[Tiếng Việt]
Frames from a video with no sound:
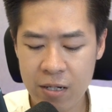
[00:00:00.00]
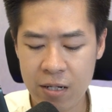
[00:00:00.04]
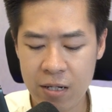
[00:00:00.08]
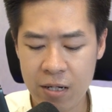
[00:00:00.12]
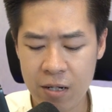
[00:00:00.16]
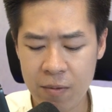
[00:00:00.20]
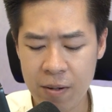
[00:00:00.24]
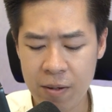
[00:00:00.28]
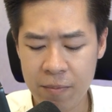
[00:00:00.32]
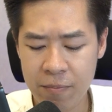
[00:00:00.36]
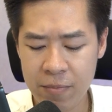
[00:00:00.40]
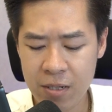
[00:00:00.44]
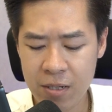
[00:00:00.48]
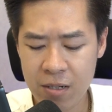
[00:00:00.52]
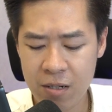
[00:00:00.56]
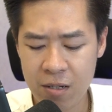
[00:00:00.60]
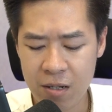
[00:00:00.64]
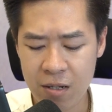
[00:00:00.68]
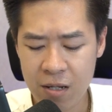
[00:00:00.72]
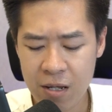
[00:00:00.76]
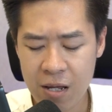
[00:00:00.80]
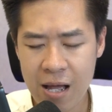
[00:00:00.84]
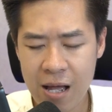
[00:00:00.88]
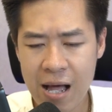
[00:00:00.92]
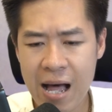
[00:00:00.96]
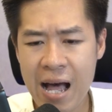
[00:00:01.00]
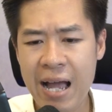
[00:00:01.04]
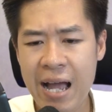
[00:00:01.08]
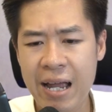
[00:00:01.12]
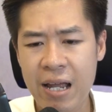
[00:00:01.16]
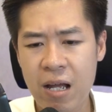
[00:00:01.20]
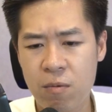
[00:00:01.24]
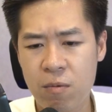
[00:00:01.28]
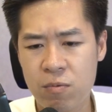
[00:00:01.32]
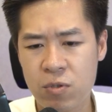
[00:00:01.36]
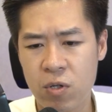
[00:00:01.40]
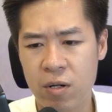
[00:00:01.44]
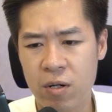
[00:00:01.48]
để các bạn biết là
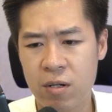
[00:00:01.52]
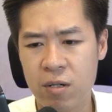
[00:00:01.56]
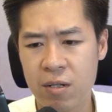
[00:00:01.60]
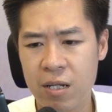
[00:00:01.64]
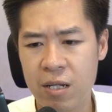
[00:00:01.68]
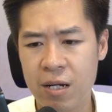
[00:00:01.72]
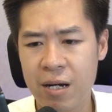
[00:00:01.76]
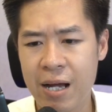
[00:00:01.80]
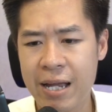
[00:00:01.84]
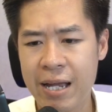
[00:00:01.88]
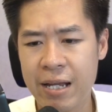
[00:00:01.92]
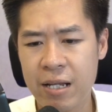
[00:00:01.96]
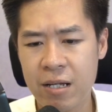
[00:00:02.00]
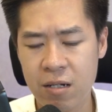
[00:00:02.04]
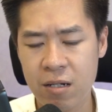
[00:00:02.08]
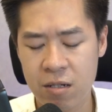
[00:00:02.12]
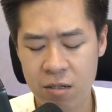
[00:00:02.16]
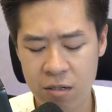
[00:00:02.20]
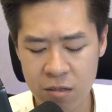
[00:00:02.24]
ai học giỏi được tiếng Anh nhá,